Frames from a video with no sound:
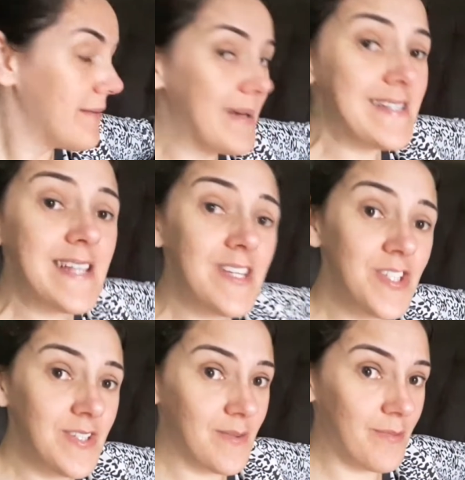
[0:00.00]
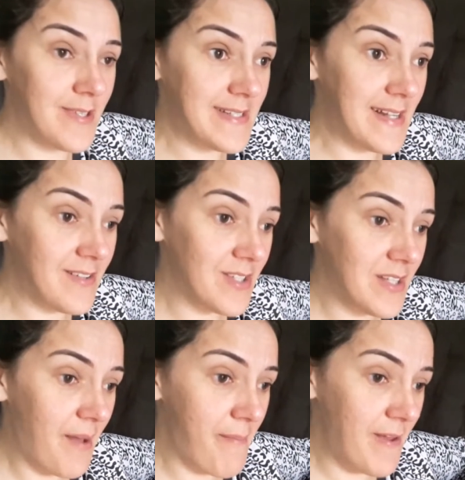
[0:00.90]
Mas tadinho, amores, ele já
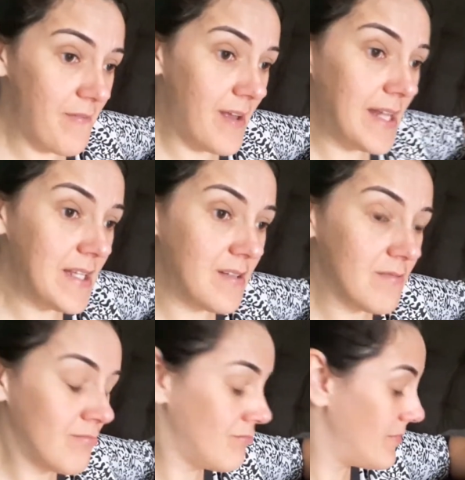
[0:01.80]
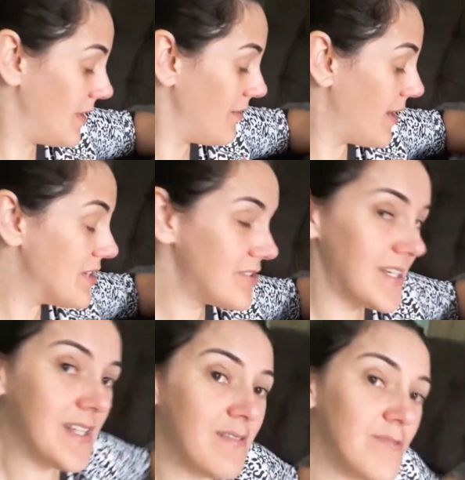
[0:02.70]
tá bem velhinho. Eu acho
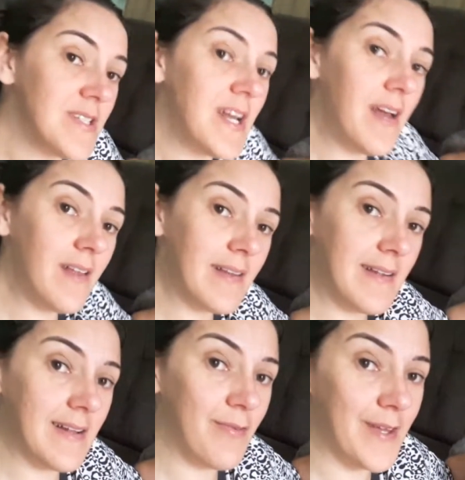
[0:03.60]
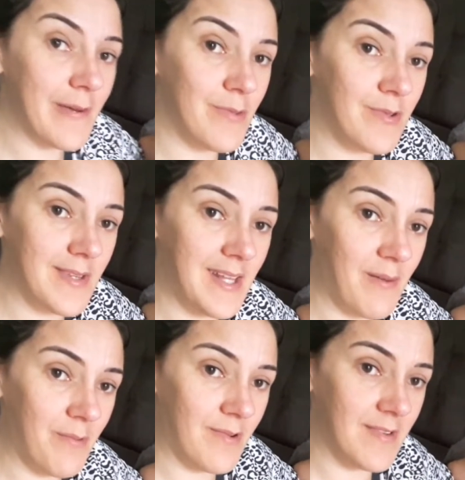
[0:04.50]
que, eu não sei se ele fica muito
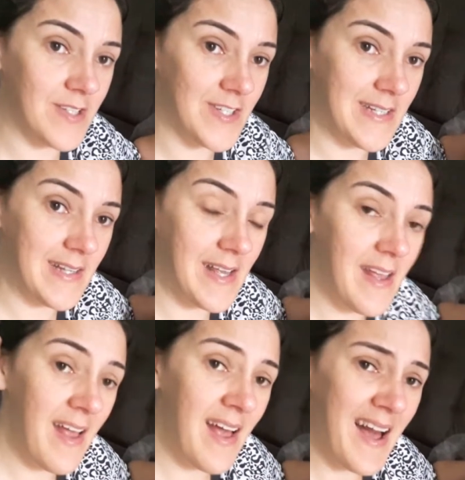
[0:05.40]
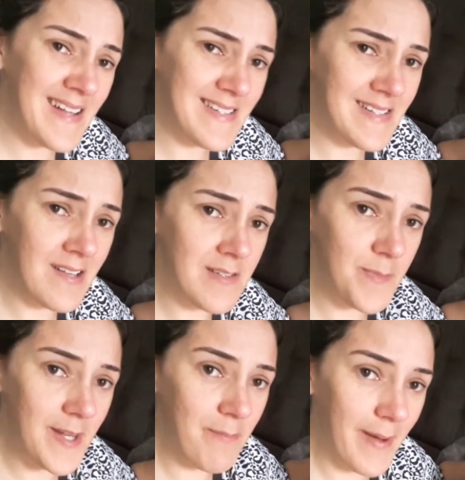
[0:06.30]
tempo com a gente. Às vezes dá uns
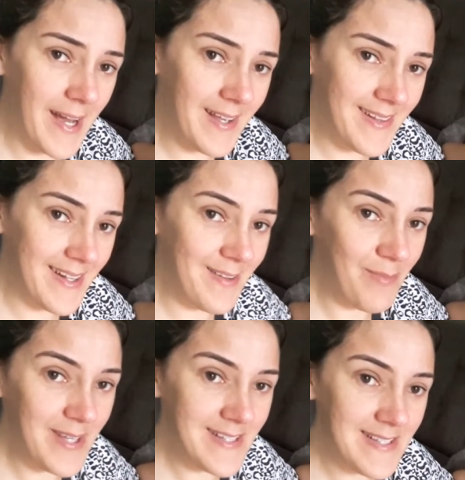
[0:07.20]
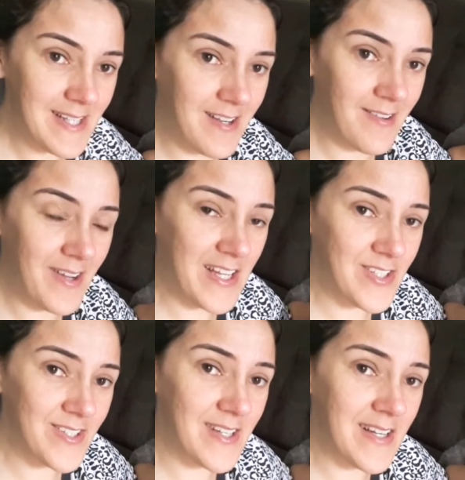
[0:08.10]
que nele bem estranho, eu
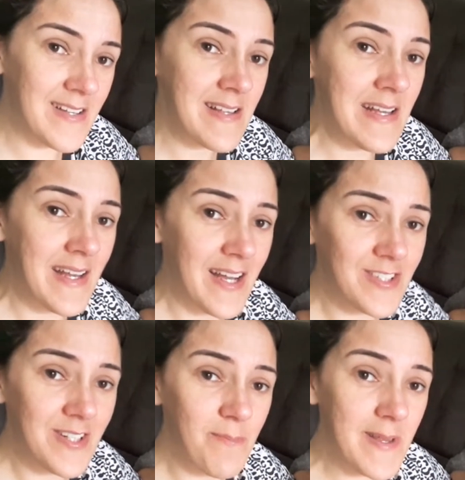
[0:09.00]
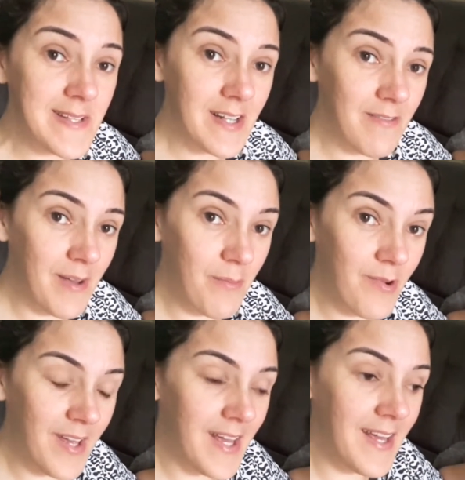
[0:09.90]
acho. A, a, gente pensa que ele vai
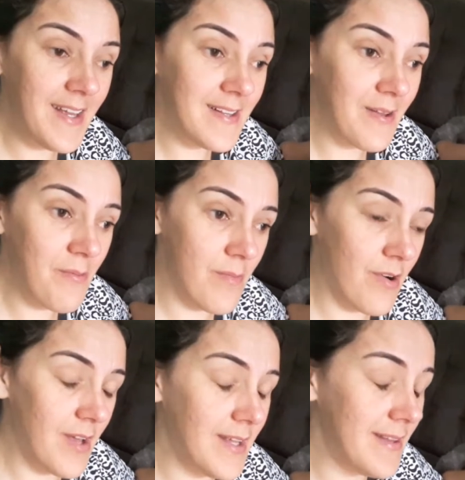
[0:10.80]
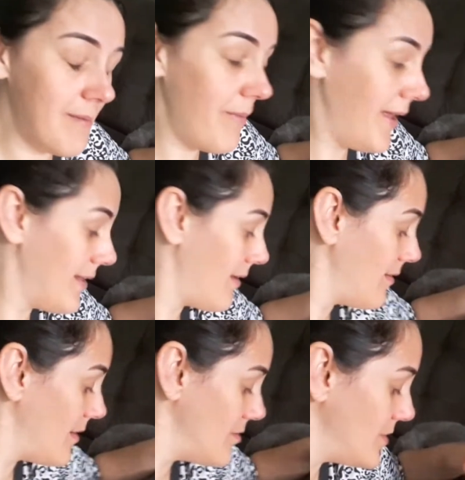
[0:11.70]
morrer e não morre, ainda bem, né?
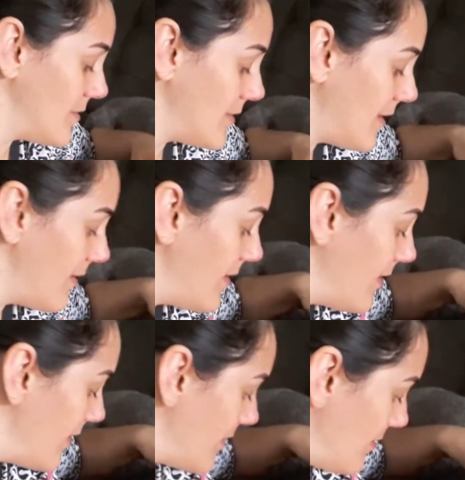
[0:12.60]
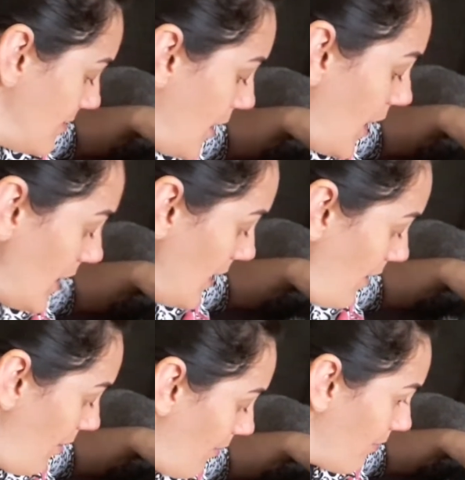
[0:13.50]
Tadinho dele. Né,
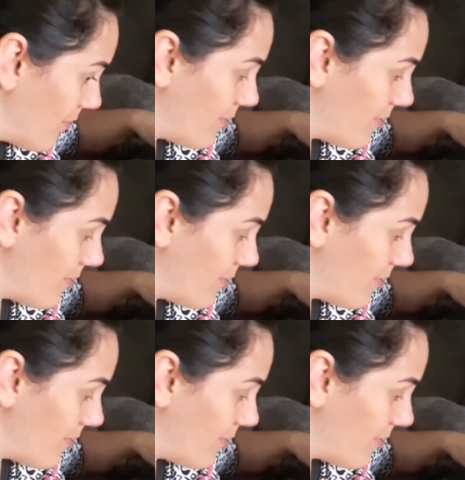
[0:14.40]
meu?